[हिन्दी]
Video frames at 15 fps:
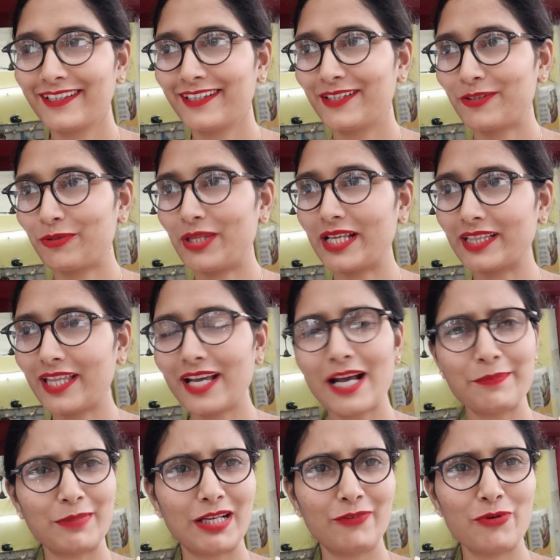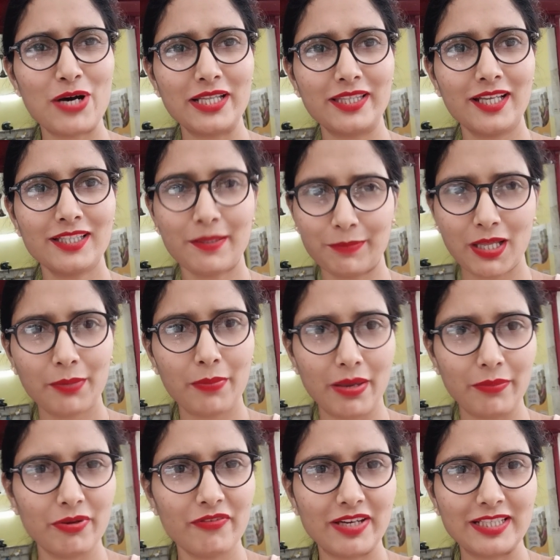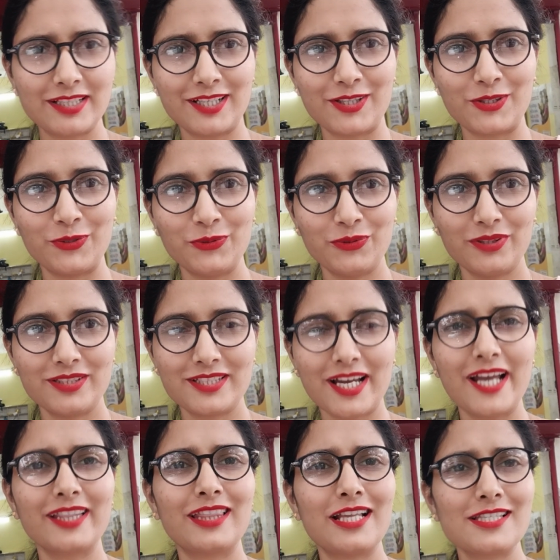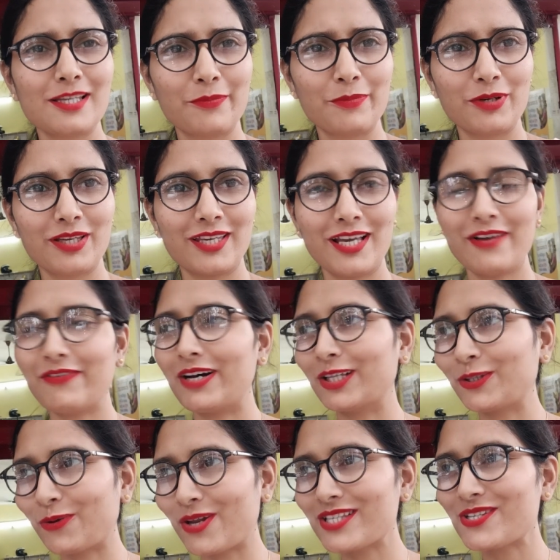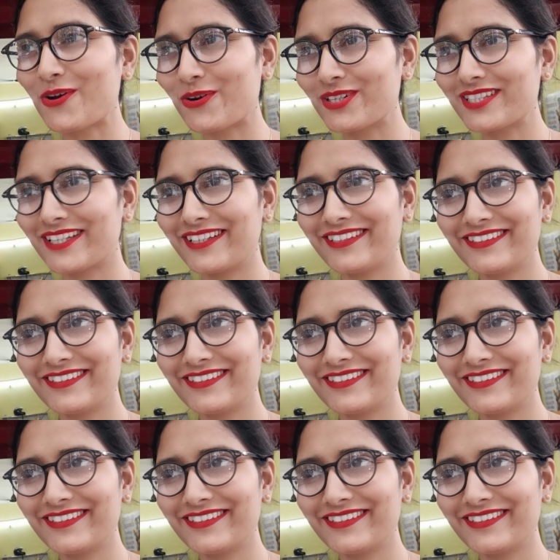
तो देखते हैं कब तक वो आते हैं तब तक मैं भी वेट करती हूँ जहाँ इतना सब्र किया वहाँ थोड़ा सा और सही